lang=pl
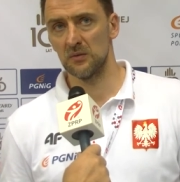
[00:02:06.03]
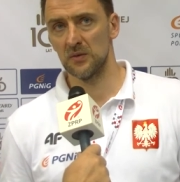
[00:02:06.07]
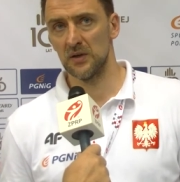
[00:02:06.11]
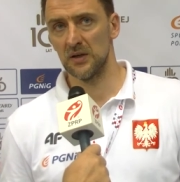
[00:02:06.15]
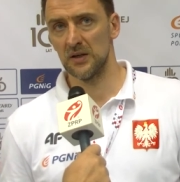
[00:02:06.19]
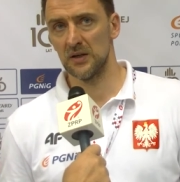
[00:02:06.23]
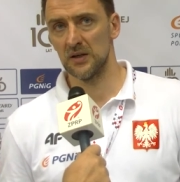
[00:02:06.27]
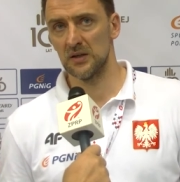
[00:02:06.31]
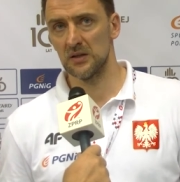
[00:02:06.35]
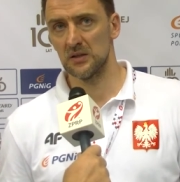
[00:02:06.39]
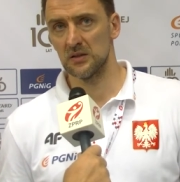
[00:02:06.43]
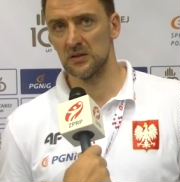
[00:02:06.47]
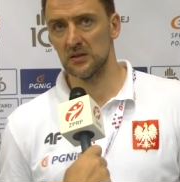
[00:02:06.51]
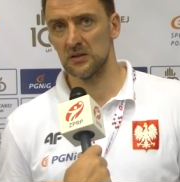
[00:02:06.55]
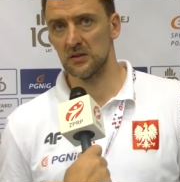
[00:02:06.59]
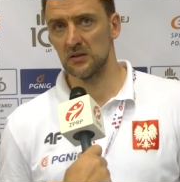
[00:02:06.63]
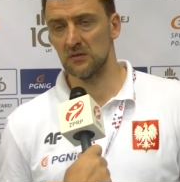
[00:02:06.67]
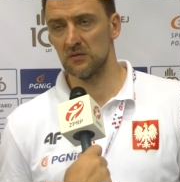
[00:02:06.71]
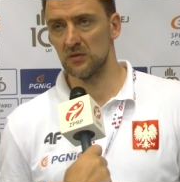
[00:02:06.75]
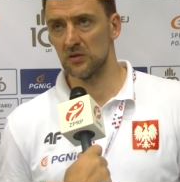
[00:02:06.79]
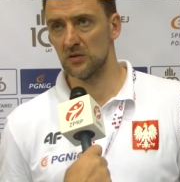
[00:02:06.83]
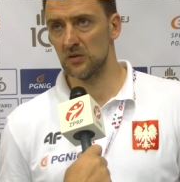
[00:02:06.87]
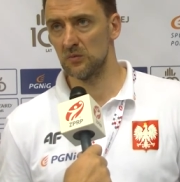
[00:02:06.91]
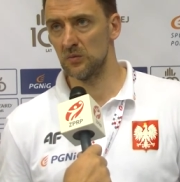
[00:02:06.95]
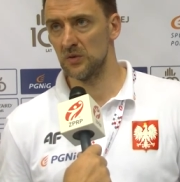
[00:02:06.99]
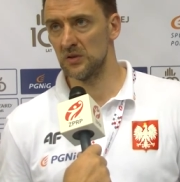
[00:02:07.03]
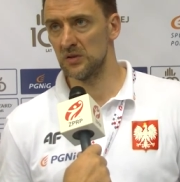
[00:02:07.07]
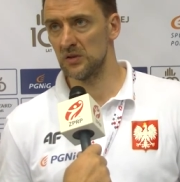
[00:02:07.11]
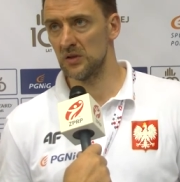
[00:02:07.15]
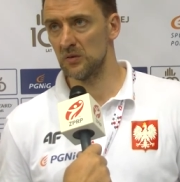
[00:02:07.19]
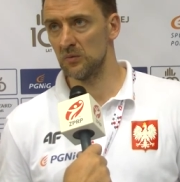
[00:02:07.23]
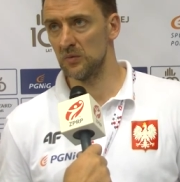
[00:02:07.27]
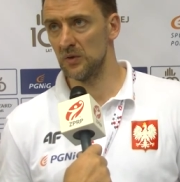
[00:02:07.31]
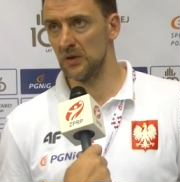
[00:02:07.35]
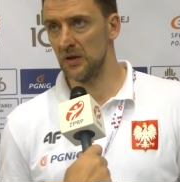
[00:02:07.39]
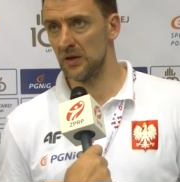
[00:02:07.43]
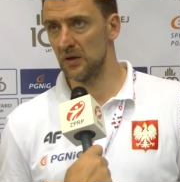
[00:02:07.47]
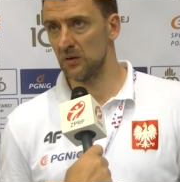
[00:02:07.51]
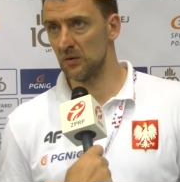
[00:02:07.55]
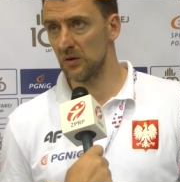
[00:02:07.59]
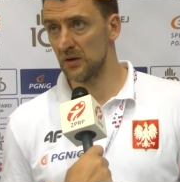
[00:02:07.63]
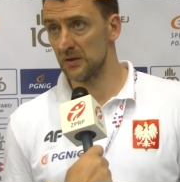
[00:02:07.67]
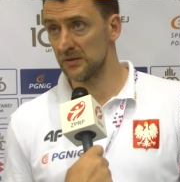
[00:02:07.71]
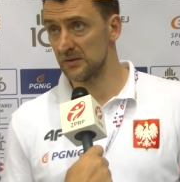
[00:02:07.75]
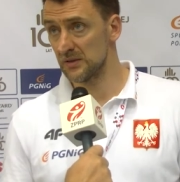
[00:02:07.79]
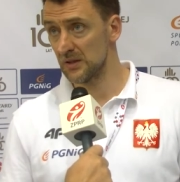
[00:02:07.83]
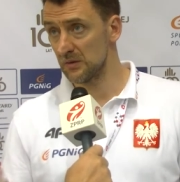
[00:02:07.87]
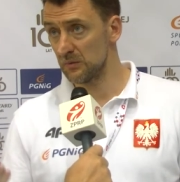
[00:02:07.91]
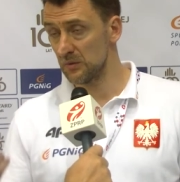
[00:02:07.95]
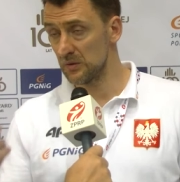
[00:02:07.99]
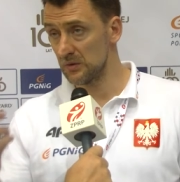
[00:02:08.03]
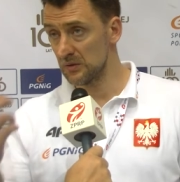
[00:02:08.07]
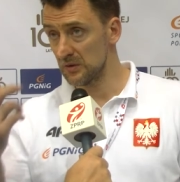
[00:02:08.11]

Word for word: Malcher czy, czy Wyszomicki byli akurat z nami